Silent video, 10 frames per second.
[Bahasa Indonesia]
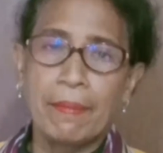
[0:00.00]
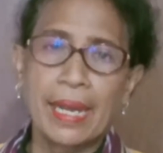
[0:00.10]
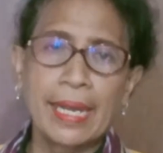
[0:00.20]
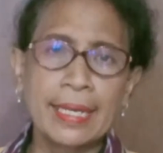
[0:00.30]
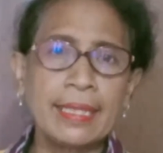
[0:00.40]

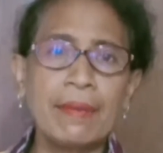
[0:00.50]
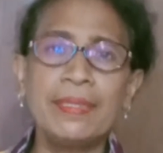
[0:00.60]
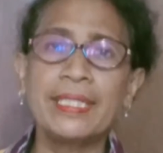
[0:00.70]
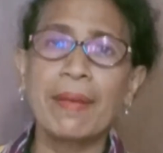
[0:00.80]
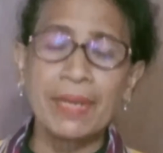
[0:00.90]
maka kita
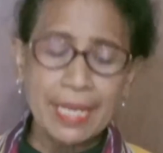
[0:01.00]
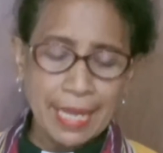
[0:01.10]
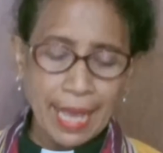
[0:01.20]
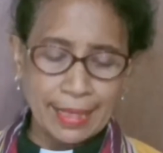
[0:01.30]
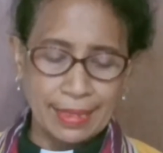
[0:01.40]
bisa
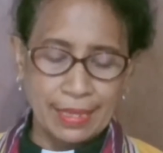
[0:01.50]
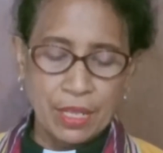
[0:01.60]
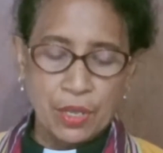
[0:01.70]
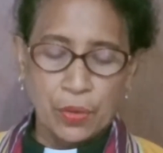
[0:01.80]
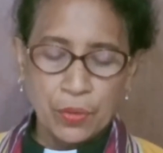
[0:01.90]
melihat
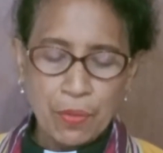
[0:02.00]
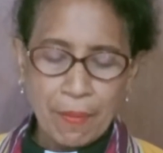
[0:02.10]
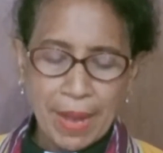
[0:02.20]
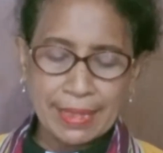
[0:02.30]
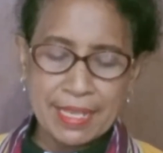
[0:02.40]

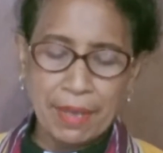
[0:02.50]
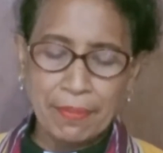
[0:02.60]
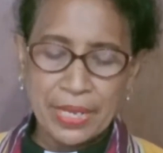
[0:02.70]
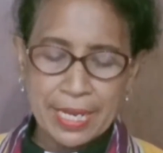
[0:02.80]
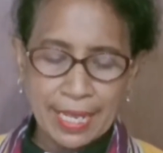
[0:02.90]
umat
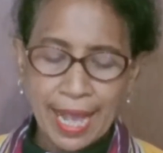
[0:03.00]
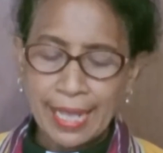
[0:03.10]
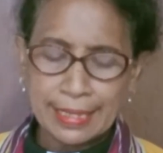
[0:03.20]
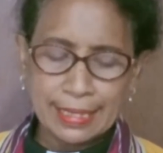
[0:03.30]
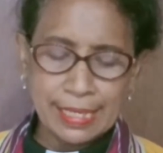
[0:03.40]
yang pilih
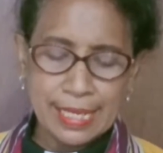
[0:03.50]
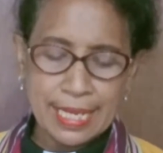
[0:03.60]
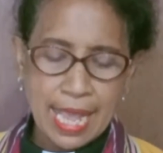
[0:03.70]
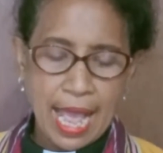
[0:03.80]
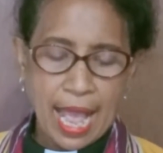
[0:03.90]
kasih,